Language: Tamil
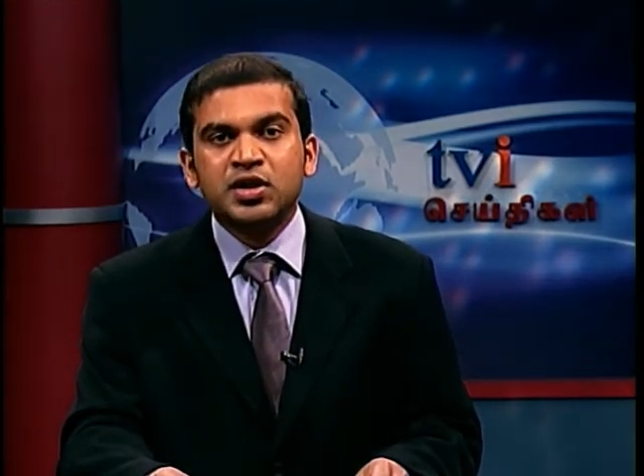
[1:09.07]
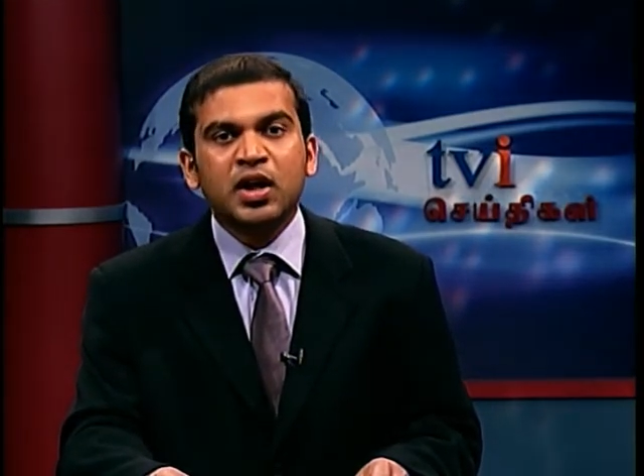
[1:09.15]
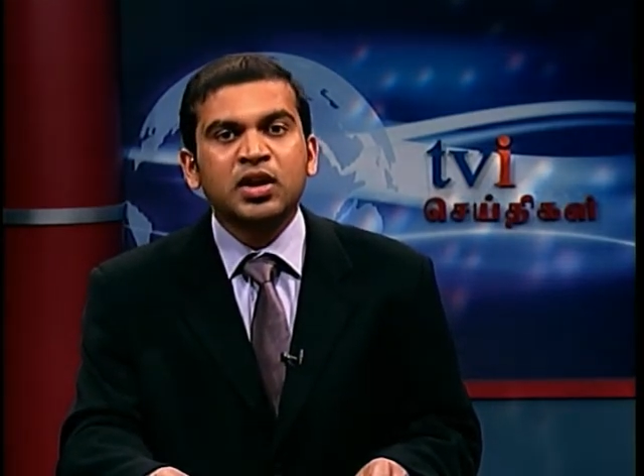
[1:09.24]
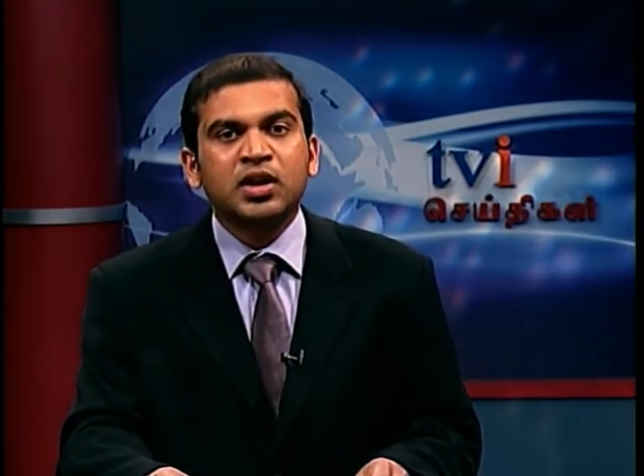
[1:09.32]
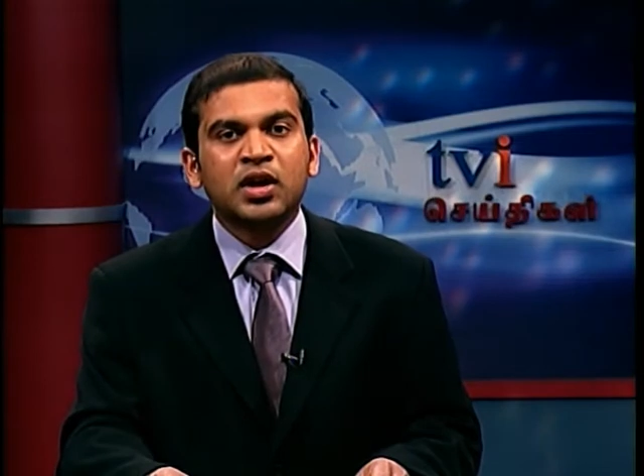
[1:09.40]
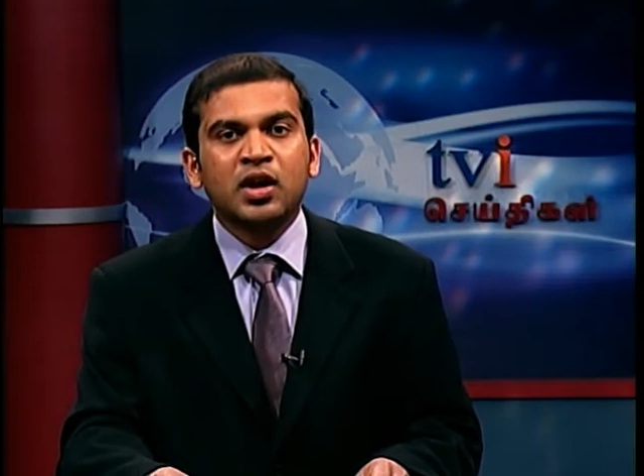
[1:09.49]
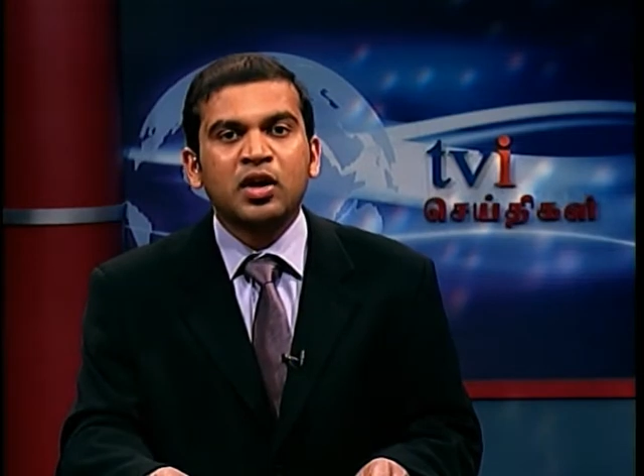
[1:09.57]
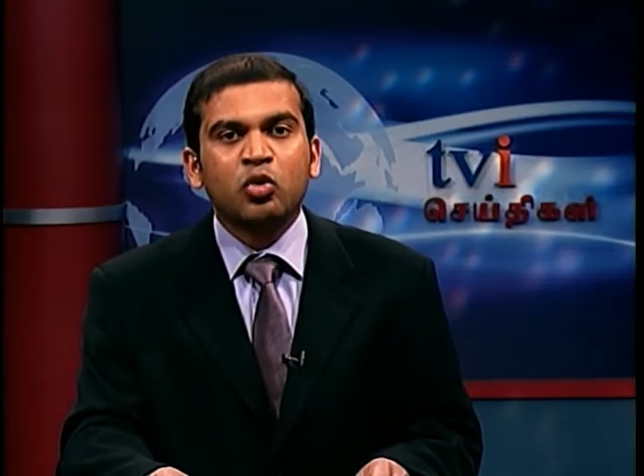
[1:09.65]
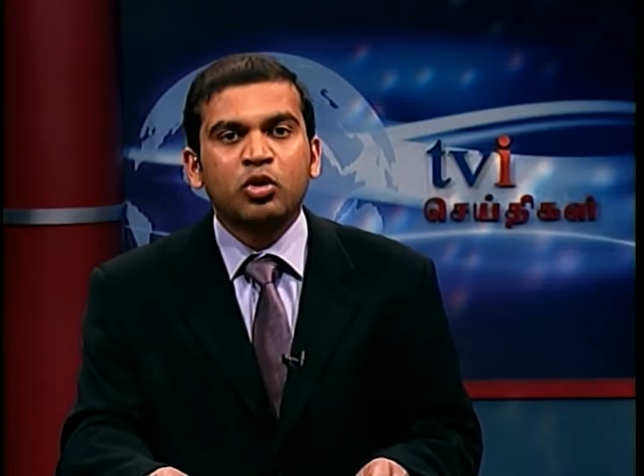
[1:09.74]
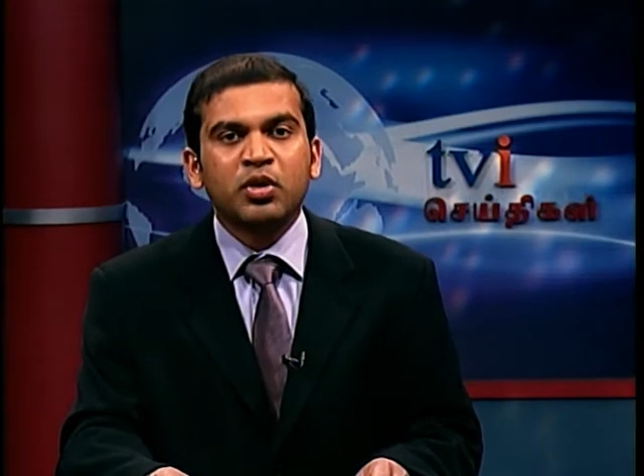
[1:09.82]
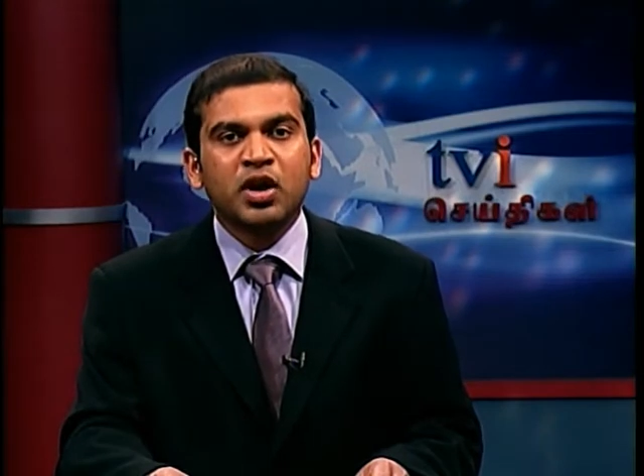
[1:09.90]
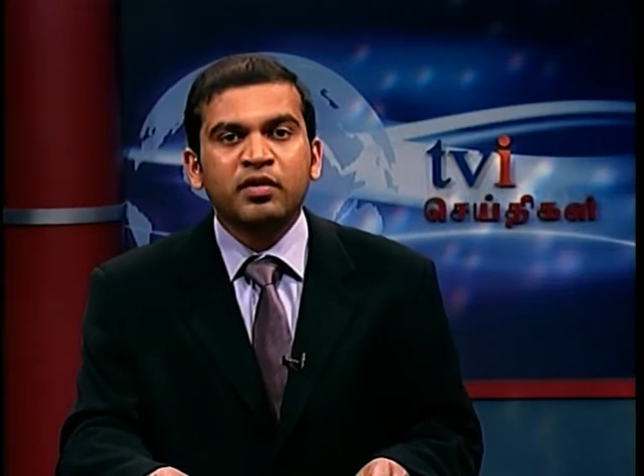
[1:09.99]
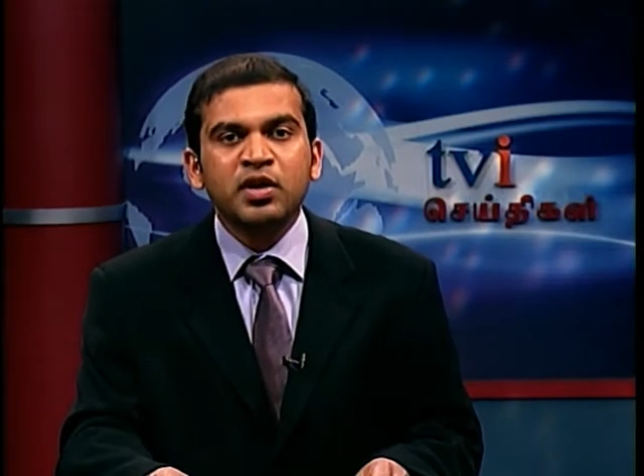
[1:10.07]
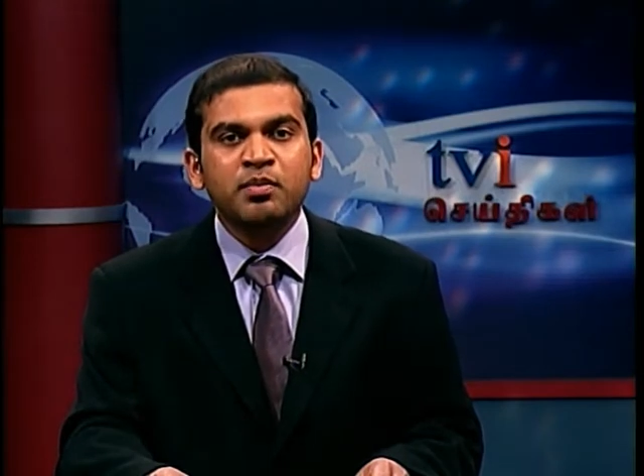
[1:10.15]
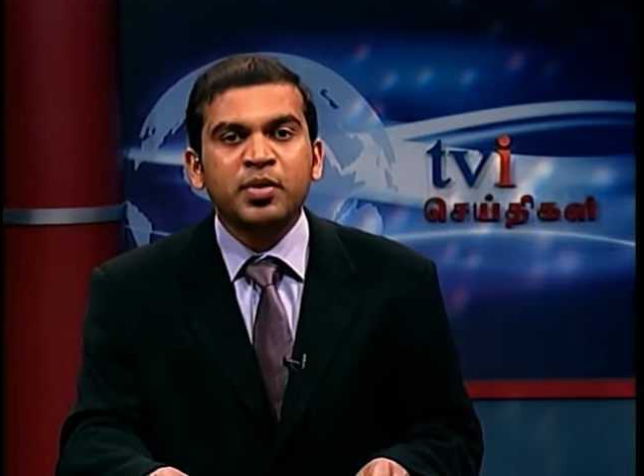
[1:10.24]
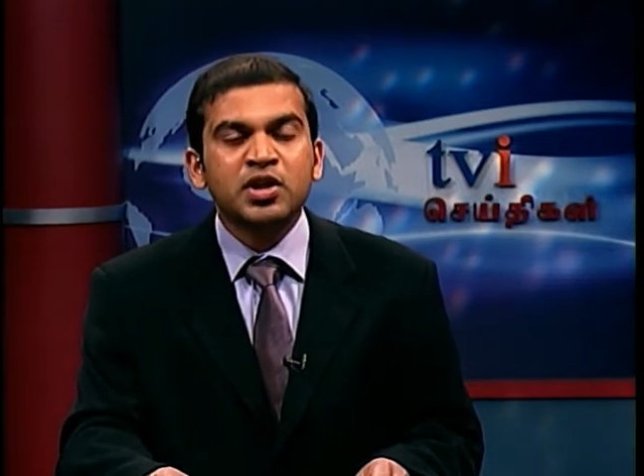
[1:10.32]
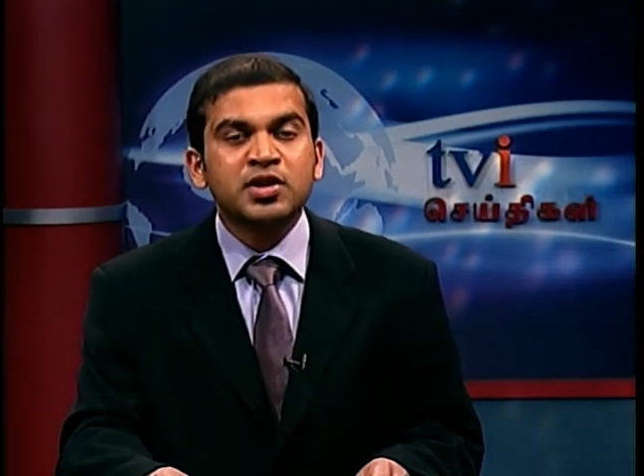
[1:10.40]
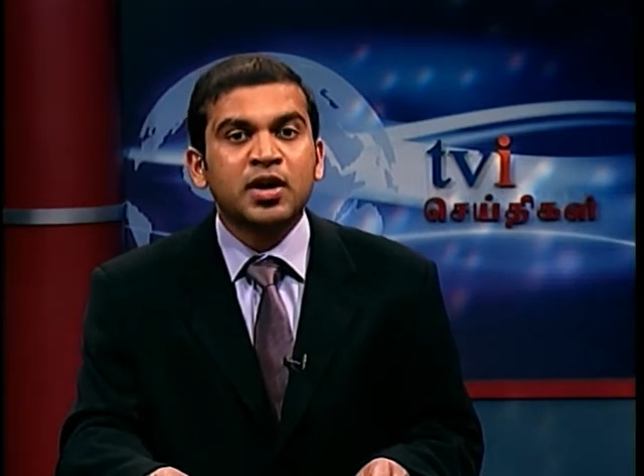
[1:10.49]
ஜாதிகல உரிமையவின்
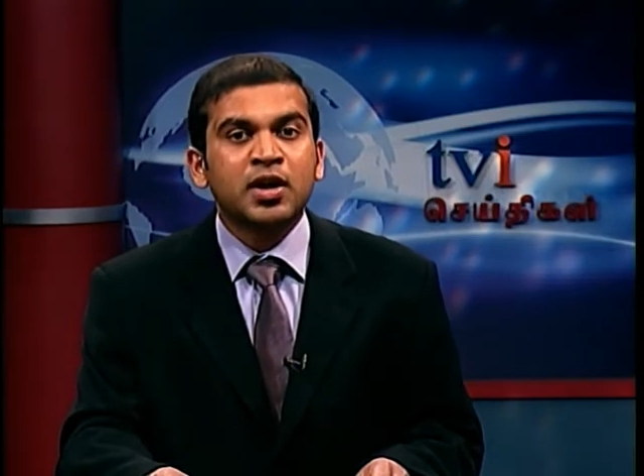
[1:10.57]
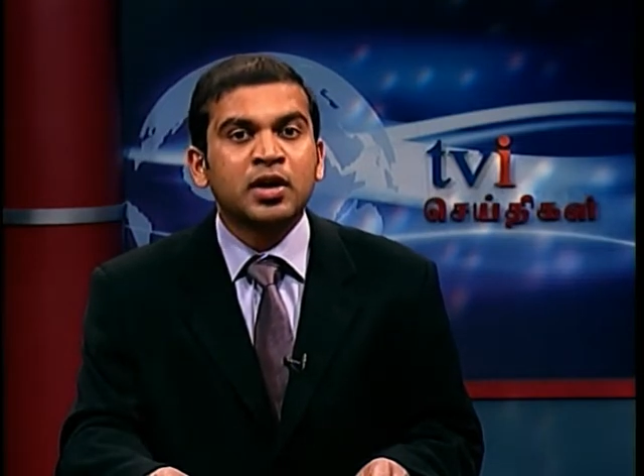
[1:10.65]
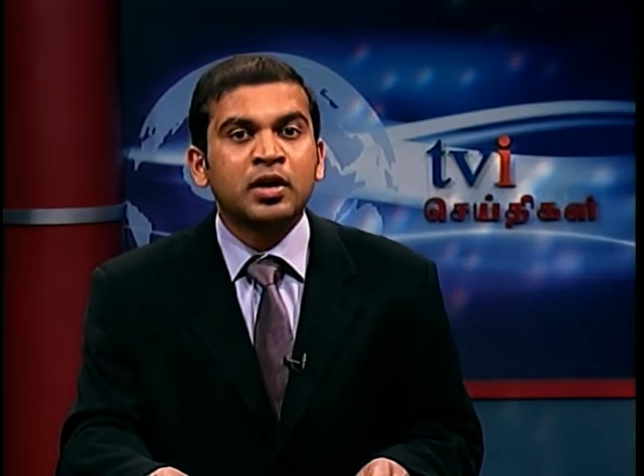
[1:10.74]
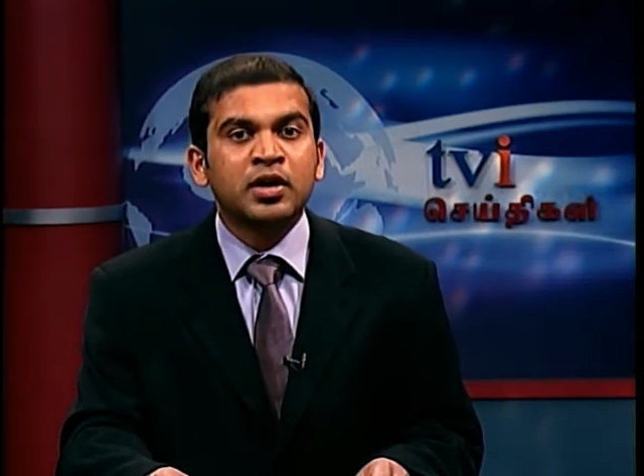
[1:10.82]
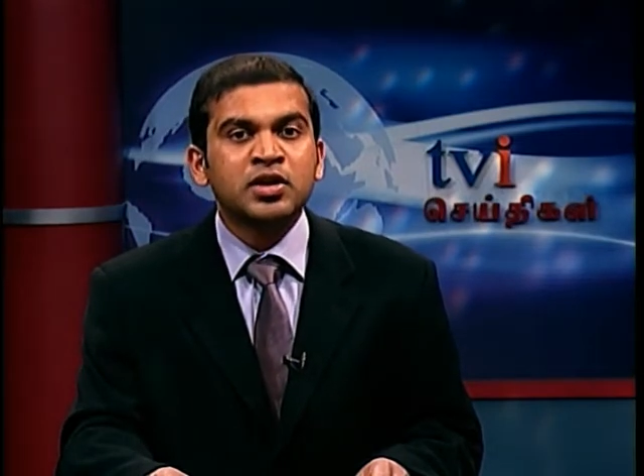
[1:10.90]
பேச்சாளர்